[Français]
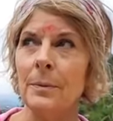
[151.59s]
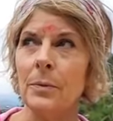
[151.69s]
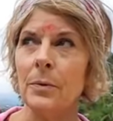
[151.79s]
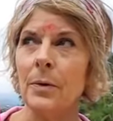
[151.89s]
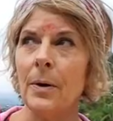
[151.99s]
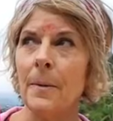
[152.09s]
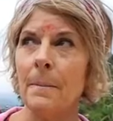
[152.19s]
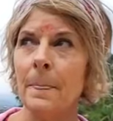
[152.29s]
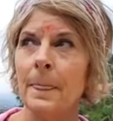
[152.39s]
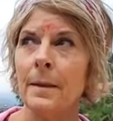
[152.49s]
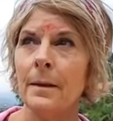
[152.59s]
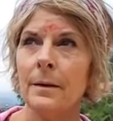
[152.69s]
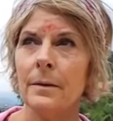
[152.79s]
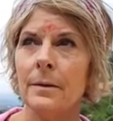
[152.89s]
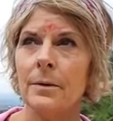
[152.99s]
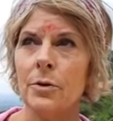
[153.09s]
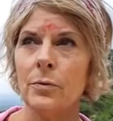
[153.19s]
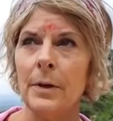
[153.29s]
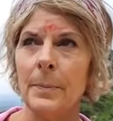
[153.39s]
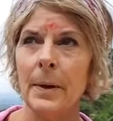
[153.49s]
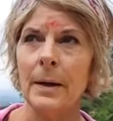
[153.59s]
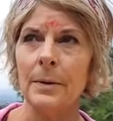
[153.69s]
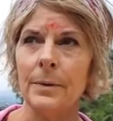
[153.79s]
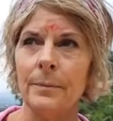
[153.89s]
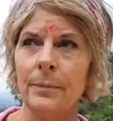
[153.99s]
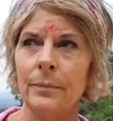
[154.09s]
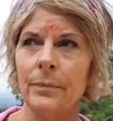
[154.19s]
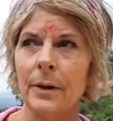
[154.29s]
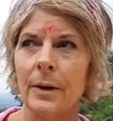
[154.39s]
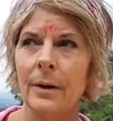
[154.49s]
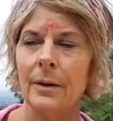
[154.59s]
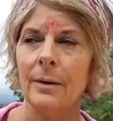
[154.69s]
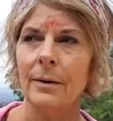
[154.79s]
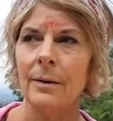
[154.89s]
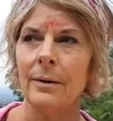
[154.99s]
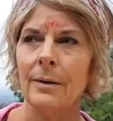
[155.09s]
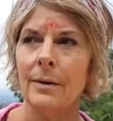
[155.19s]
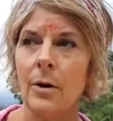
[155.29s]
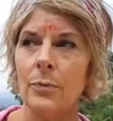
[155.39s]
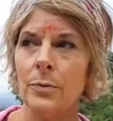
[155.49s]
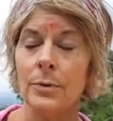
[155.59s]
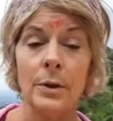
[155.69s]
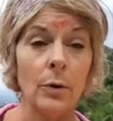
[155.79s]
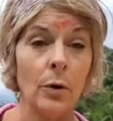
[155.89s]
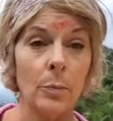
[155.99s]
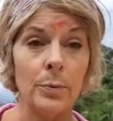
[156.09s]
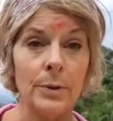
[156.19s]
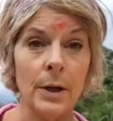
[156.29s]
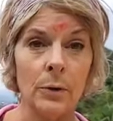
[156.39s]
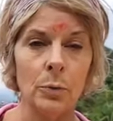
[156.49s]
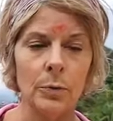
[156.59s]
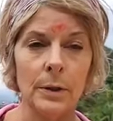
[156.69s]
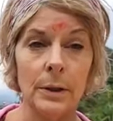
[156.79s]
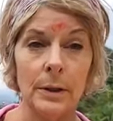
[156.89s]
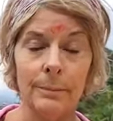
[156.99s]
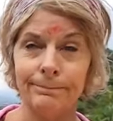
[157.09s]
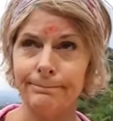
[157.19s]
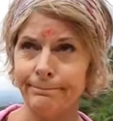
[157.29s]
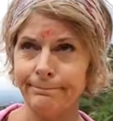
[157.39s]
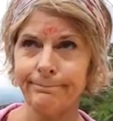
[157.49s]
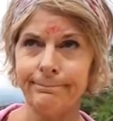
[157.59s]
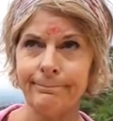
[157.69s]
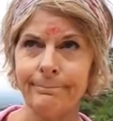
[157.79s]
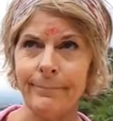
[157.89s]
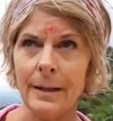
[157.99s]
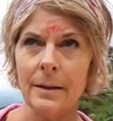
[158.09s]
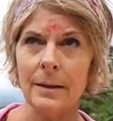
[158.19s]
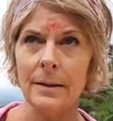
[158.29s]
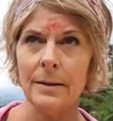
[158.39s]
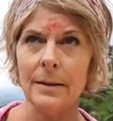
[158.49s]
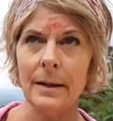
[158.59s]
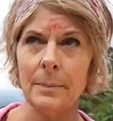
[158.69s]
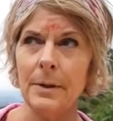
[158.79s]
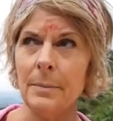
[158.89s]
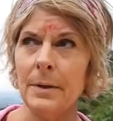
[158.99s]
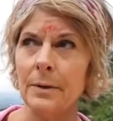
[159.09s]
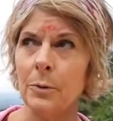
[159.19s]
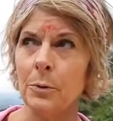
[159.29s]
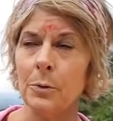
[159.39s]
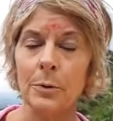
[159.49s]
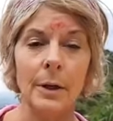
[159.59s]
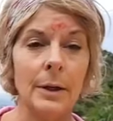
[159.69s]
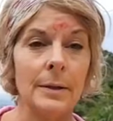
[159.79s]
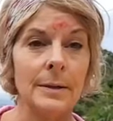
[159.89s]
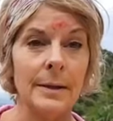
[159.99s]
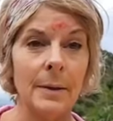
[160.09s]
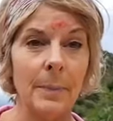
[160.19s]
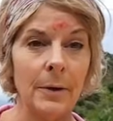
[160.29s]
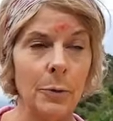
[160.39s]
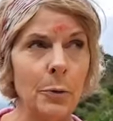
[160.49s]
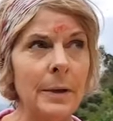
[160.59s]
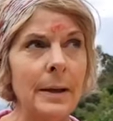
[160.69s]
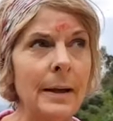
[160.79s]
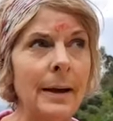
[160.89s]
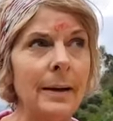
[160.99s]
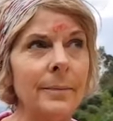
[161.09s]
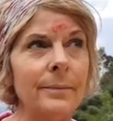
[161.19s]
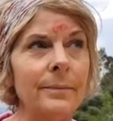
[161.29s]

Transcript: Et bon, euh, je voulais pas euh, enfoncer encore plus Arnaud qui, qui se captait bien que c'était pas un lieu idéal.